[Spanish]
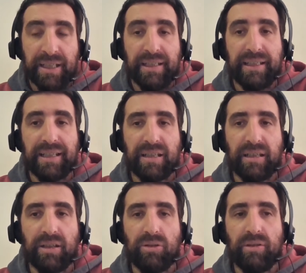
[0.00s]
y
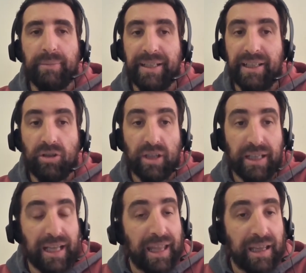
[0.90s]
hacerlo de manera
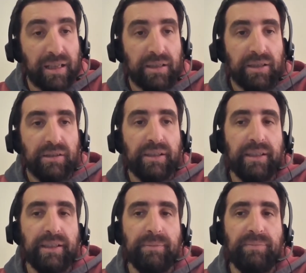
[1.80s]
ordenada,
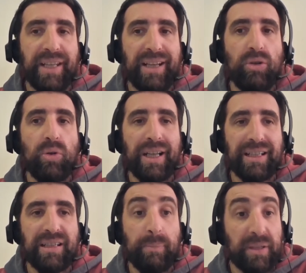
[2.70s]
eh, en
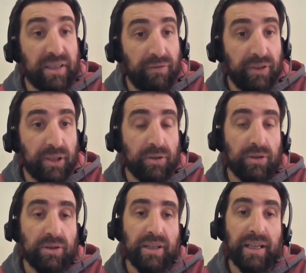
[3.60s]
lugares
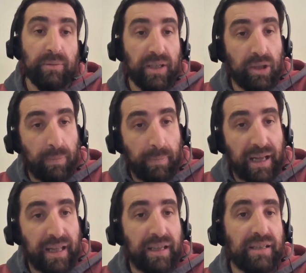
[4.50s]
específicos, la de uno de los
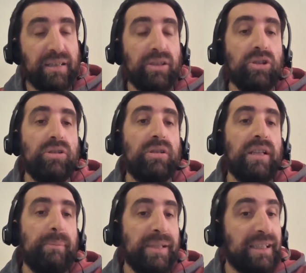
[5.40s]
padres, y todo,
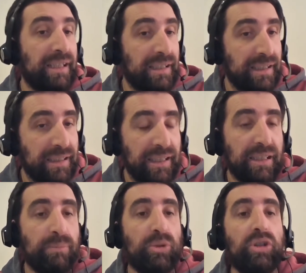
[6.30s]
la pista de
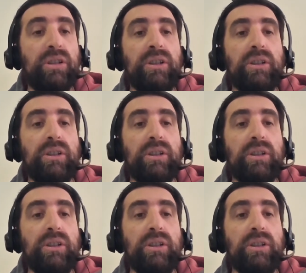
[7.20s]
atletismo.